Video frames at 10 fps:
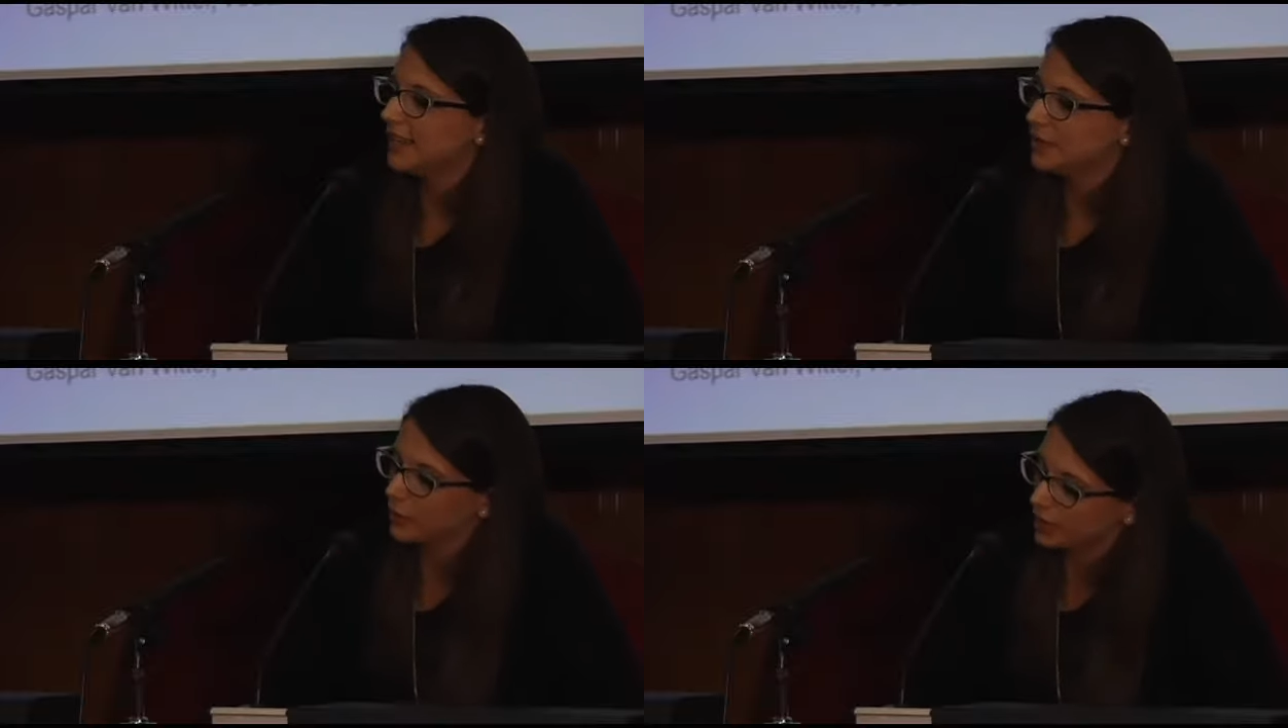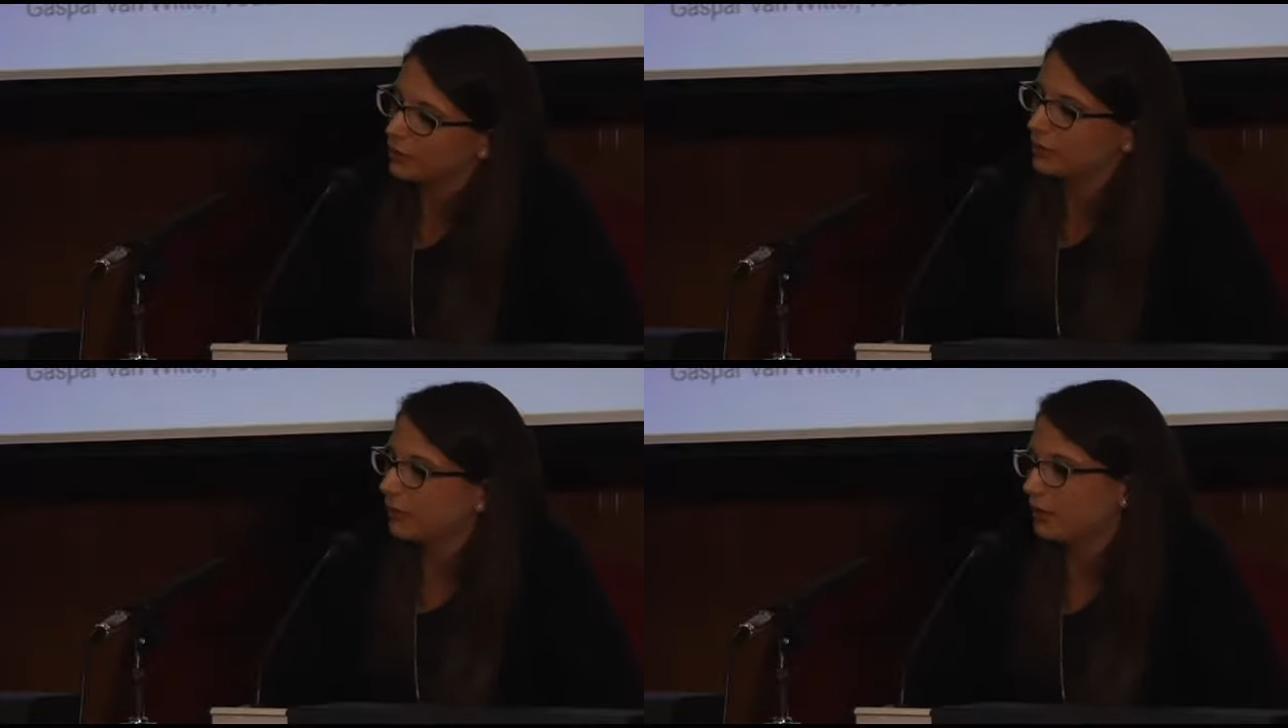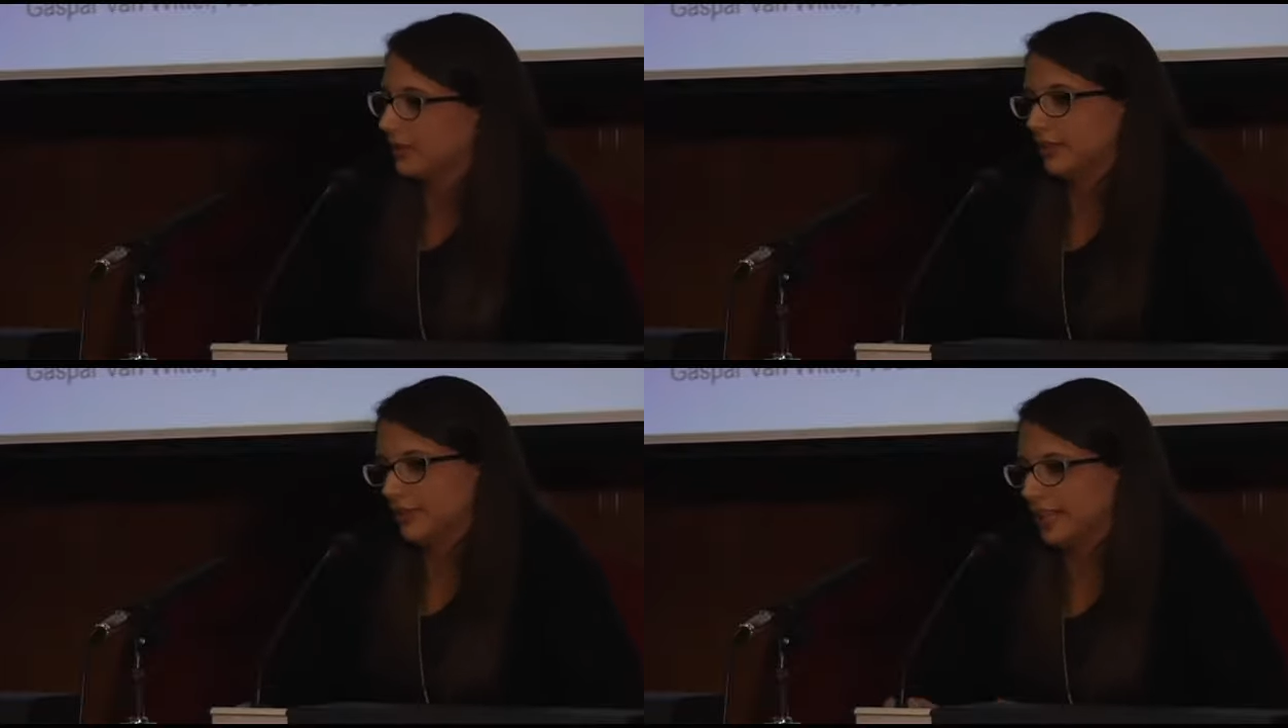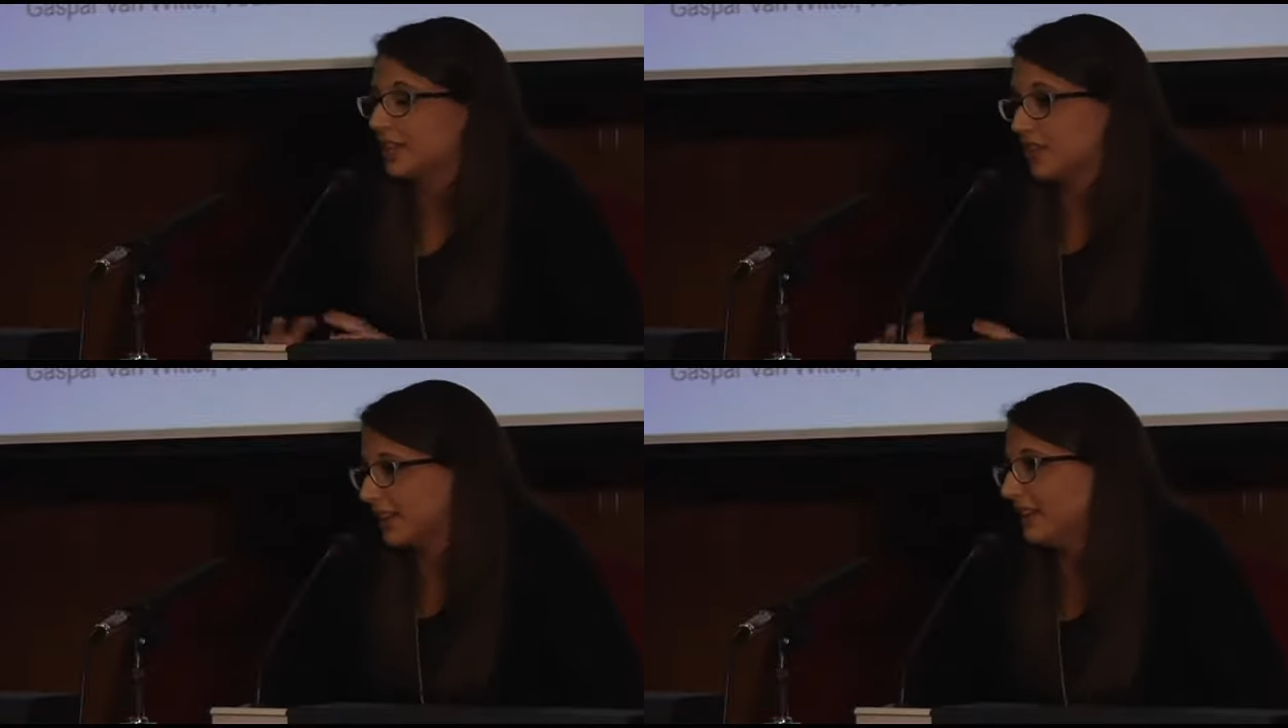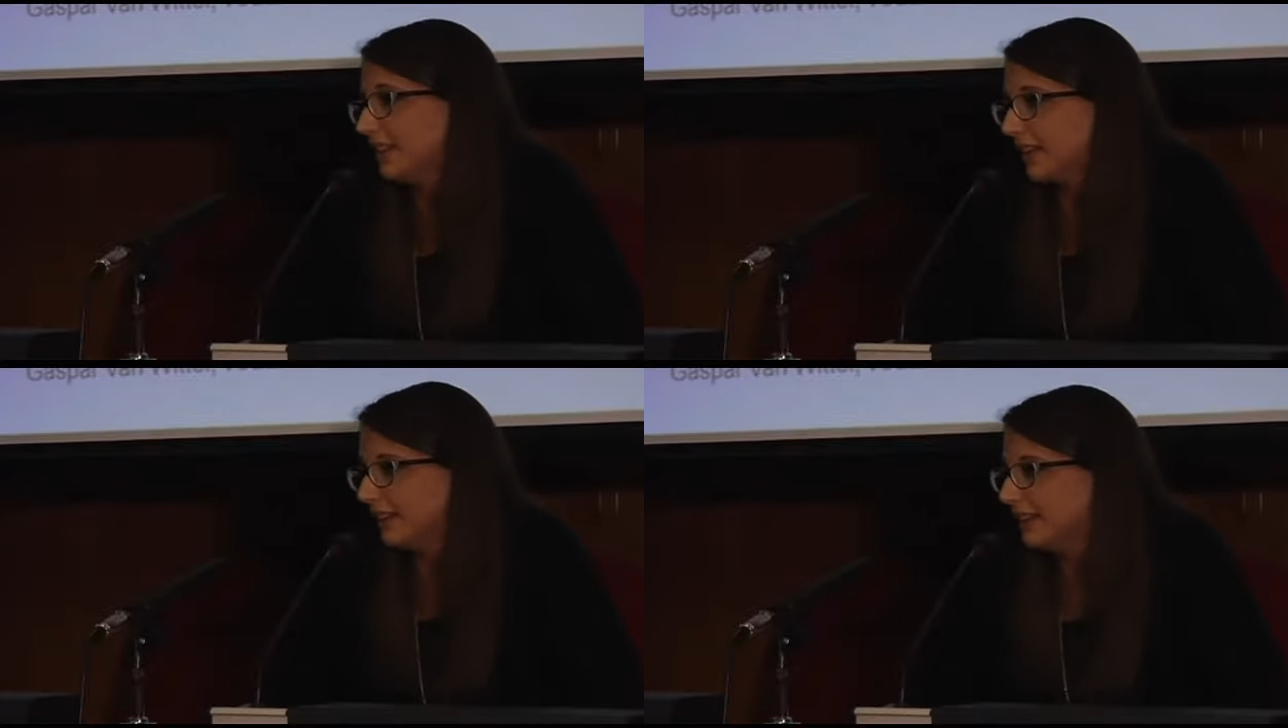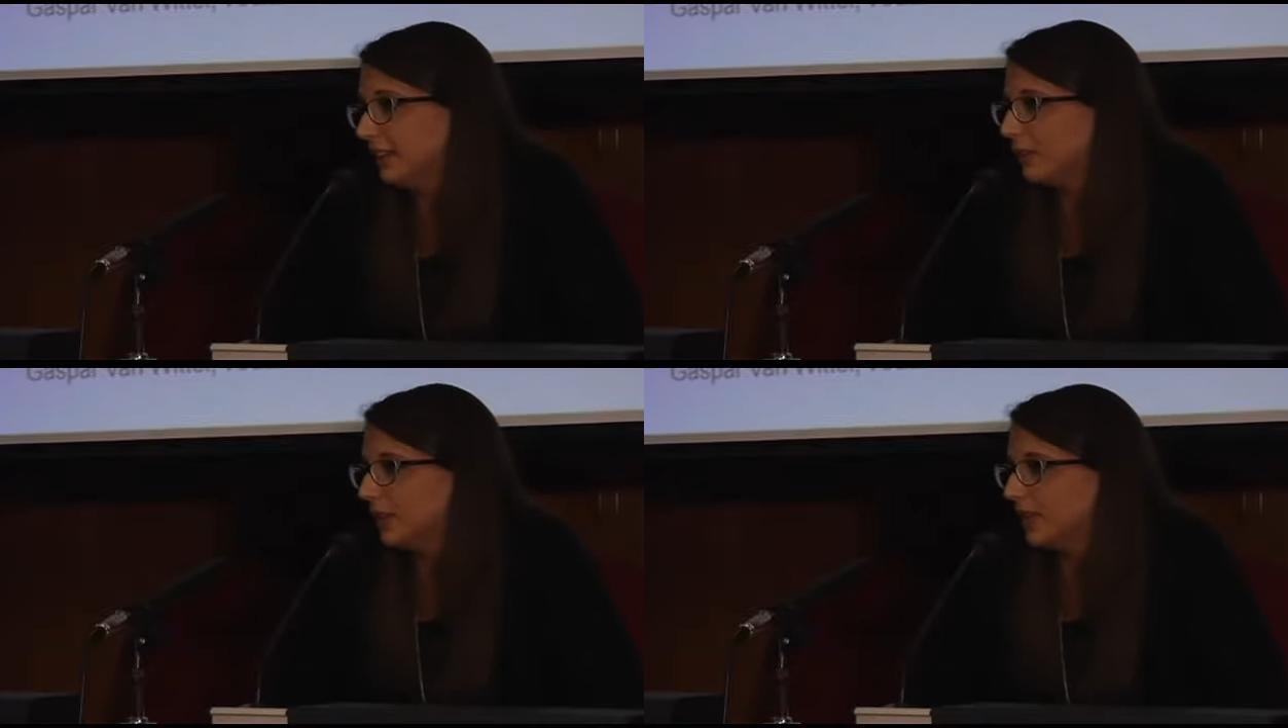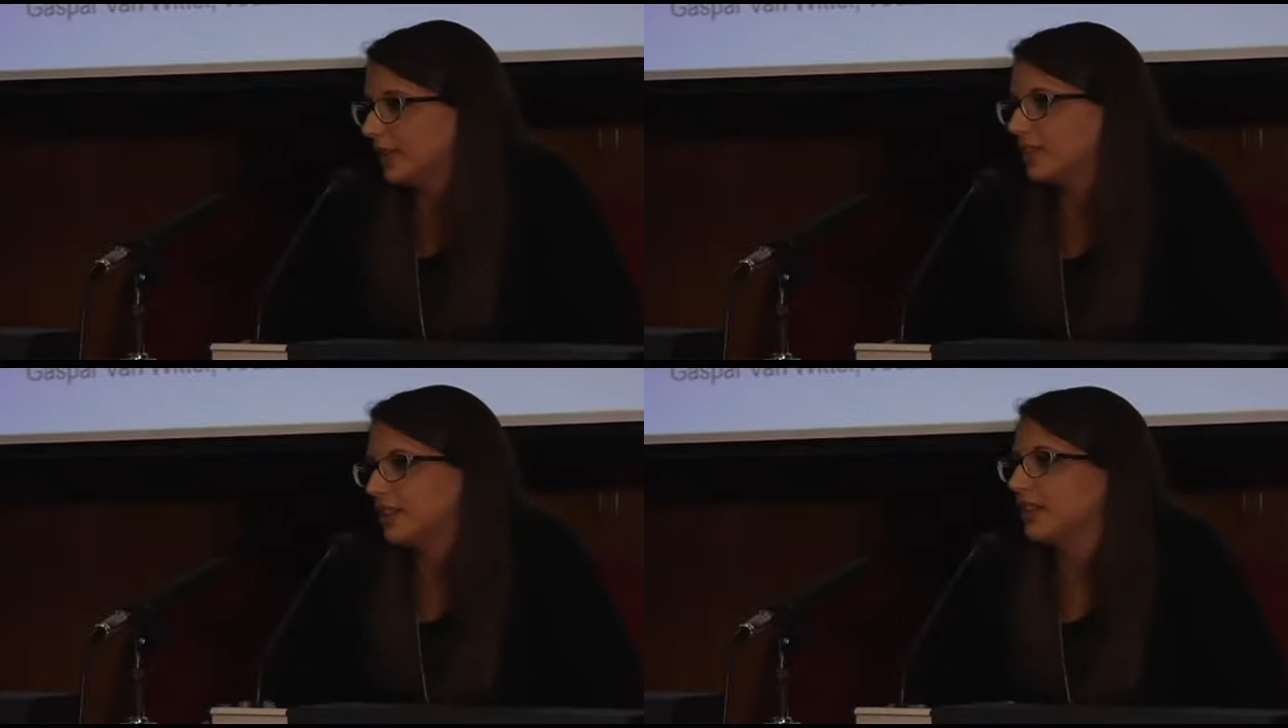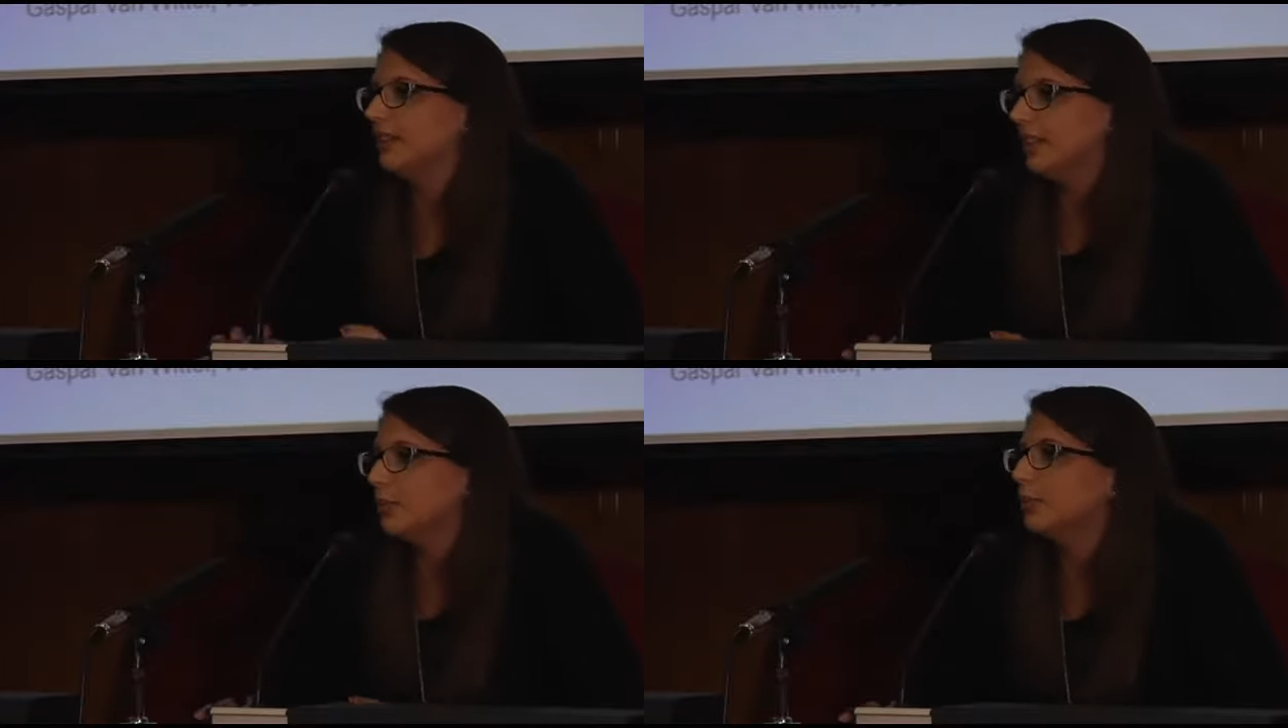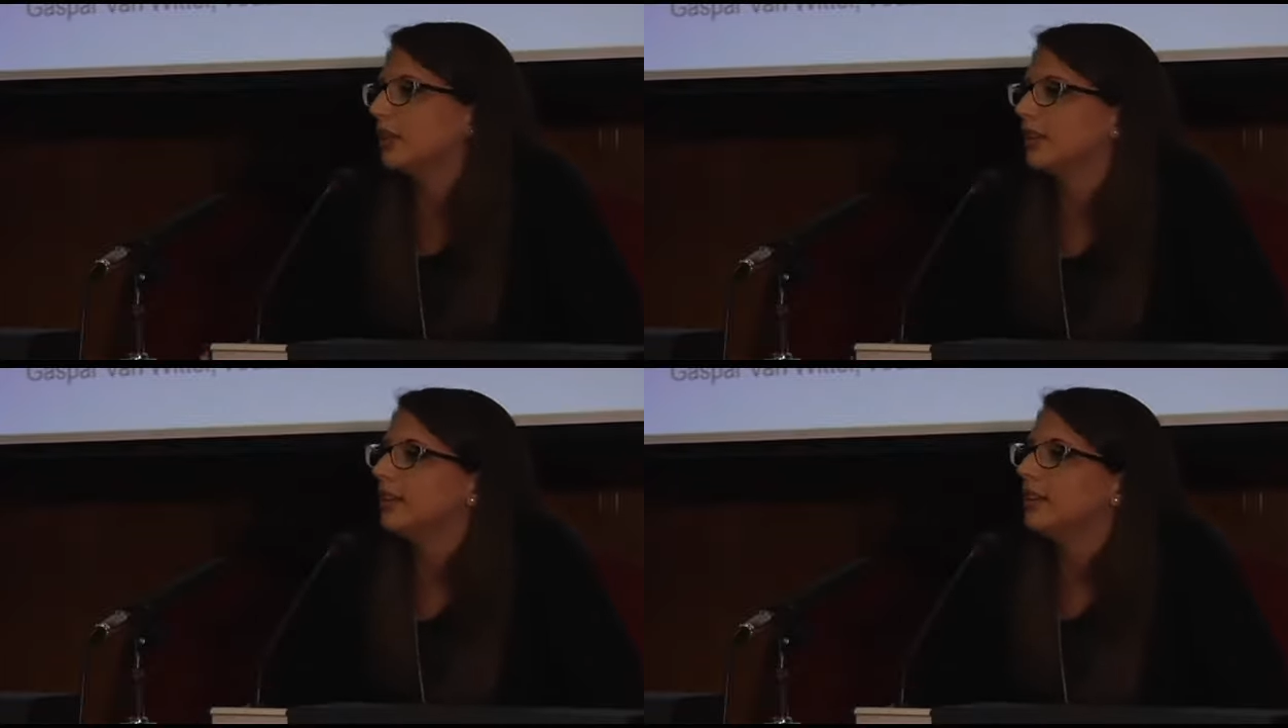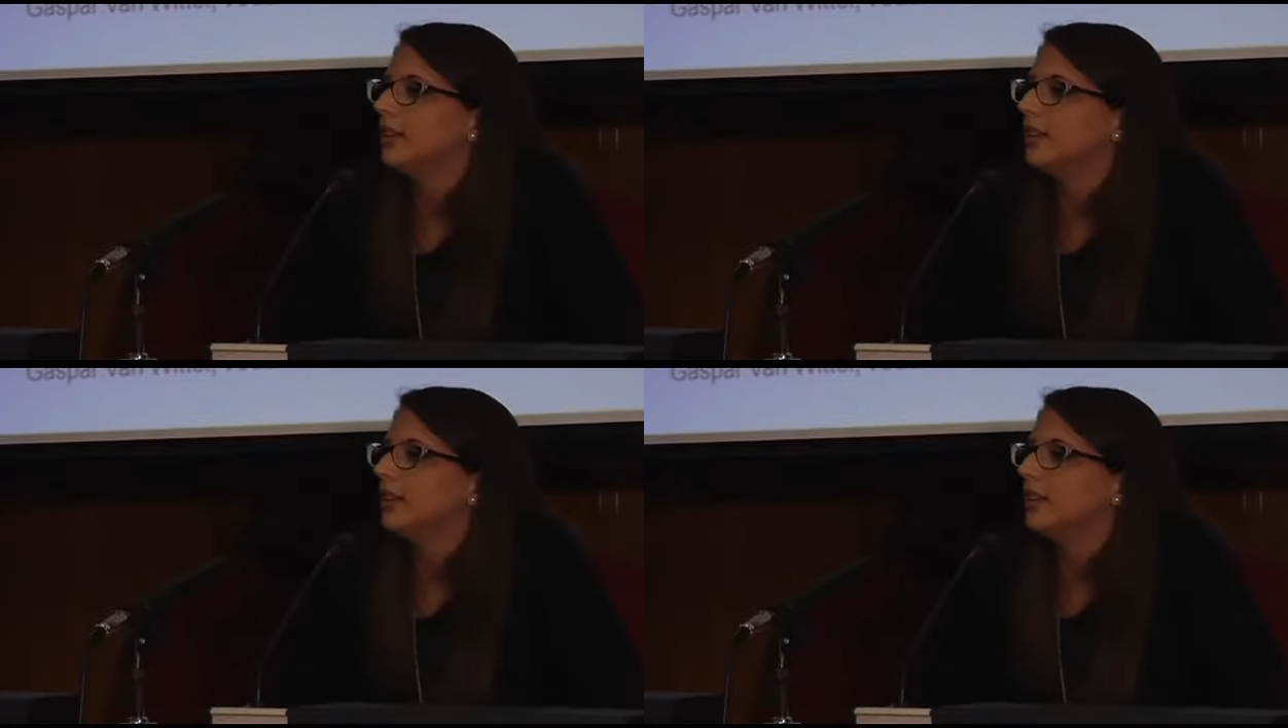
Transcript: soprattutto eh, nella cittadina di Tivoli, nella città di Tibur,